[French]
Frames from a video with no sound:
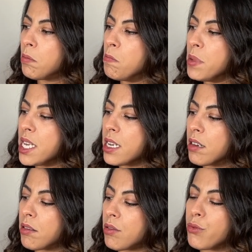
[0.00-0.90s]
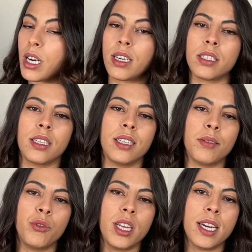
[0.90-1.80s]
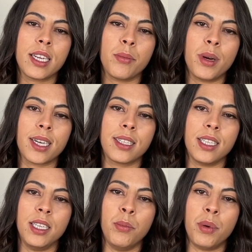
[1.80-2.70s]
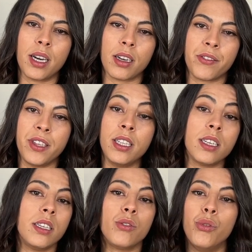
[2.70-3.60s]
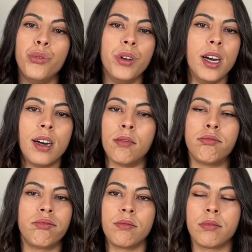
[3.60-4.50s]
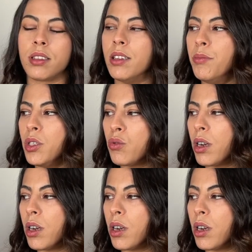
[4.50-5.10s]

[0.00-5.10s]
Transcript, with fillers: Mais euh, voilà, c'est des modèles qui partent hyper vite et celui-là, c'est une mission